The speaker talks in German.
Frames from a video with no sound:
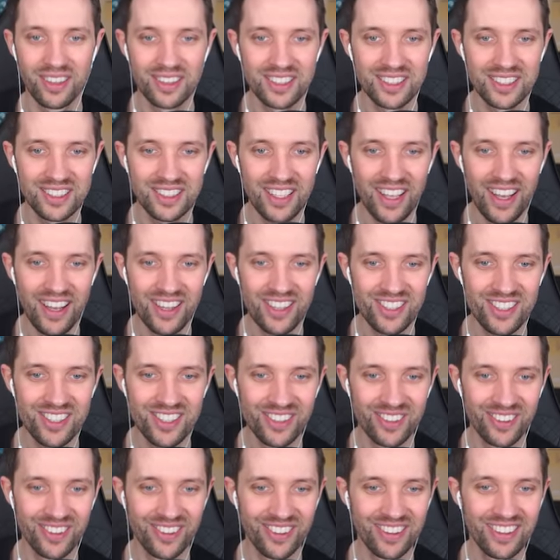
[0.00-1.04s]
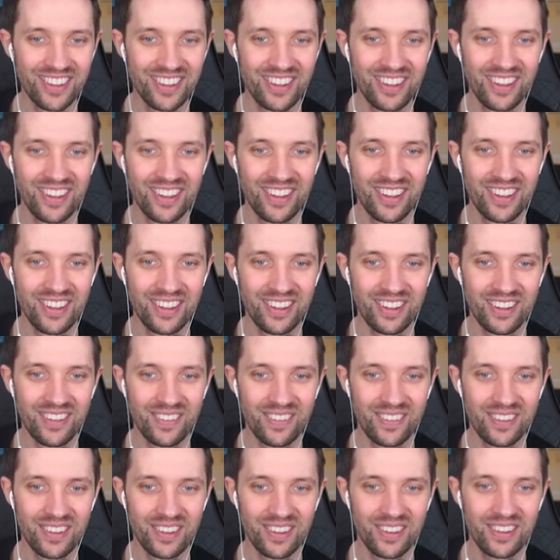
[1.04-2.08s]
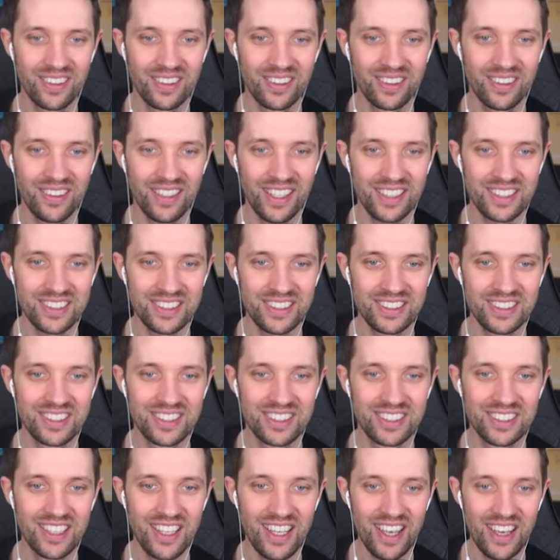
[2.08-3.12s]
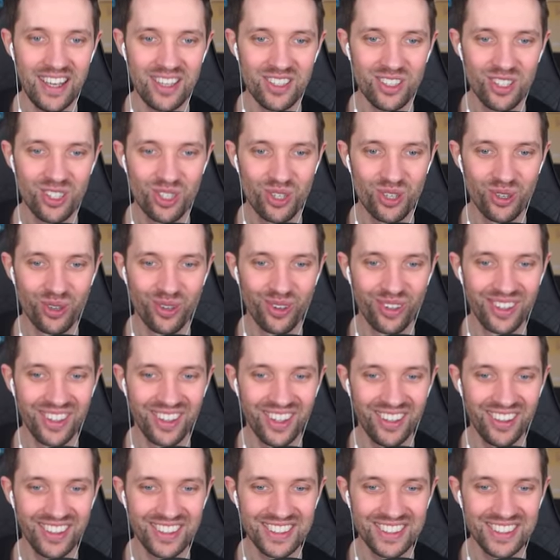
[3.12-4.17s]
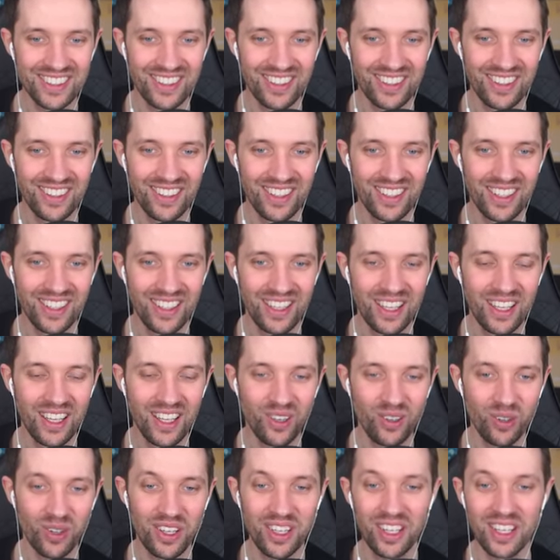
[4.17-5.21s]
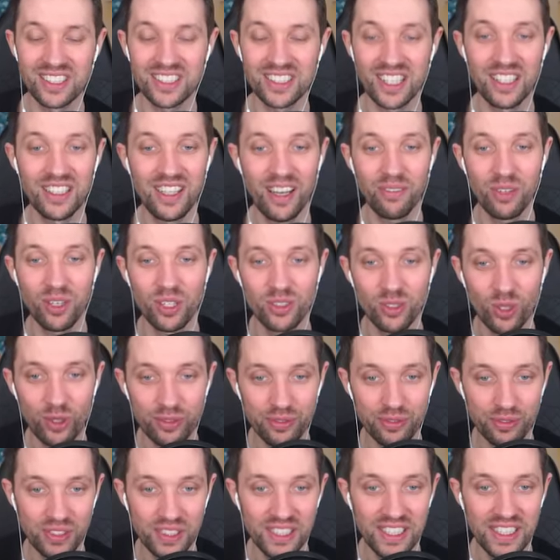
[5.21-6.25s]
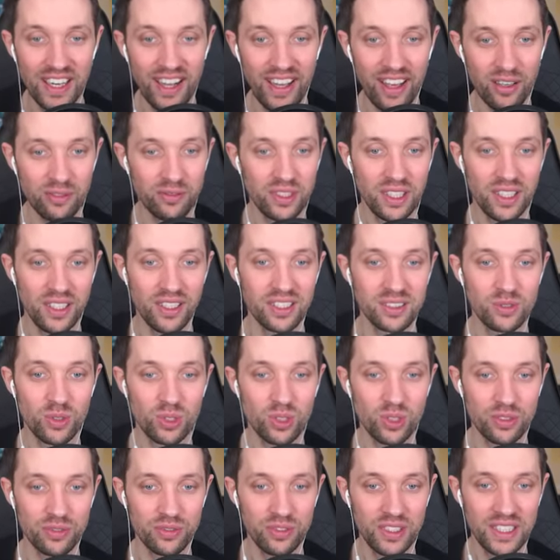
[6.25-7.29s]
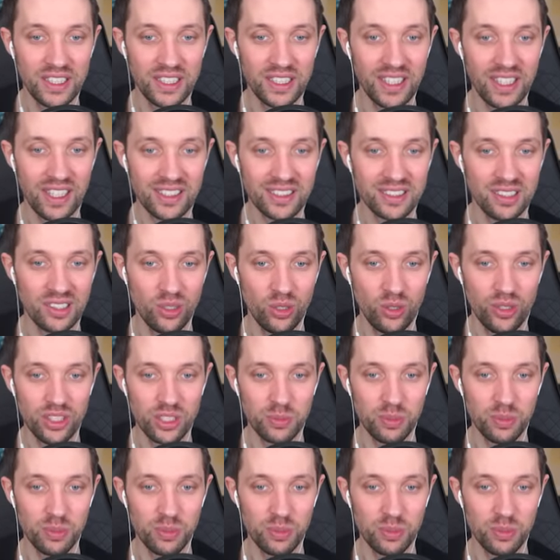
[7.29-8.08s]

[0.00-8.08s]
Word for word: Sehr schön. Das sieht sehr schön aus. Okay, es geht aber noch viel heftiger. Es wird noch viel krasser, Leute.